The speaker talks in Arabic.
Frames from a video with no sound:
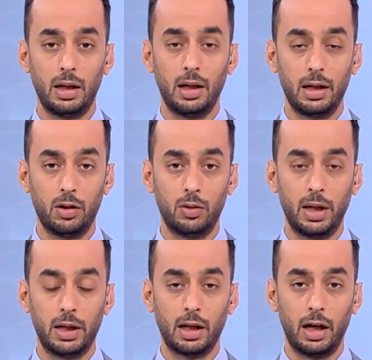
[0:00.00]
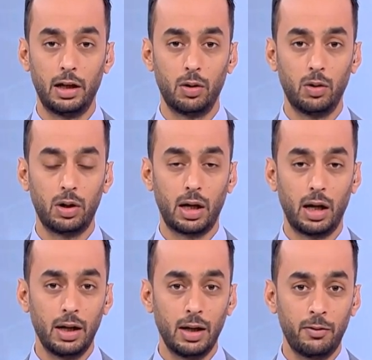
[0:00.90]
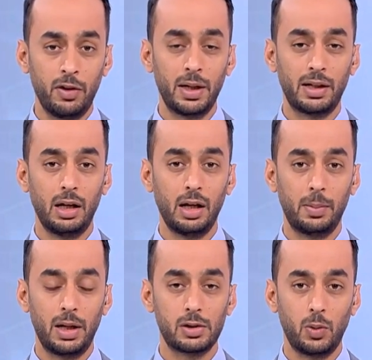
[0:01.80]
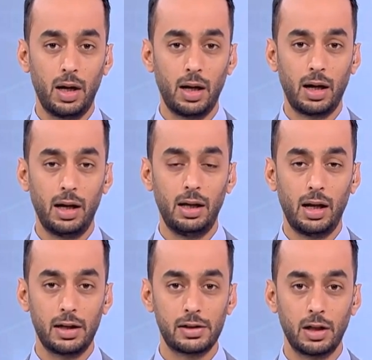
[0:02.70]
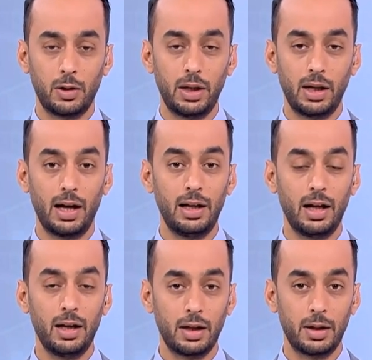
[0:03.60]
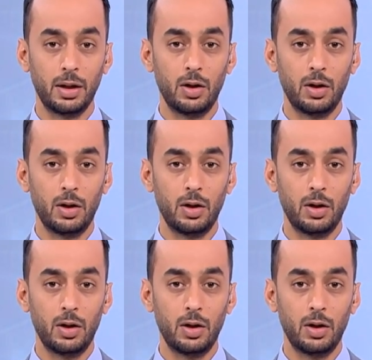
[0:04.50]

العملات الأخرى فيما يتعلق بالأسواق الآسيوية هل أيضا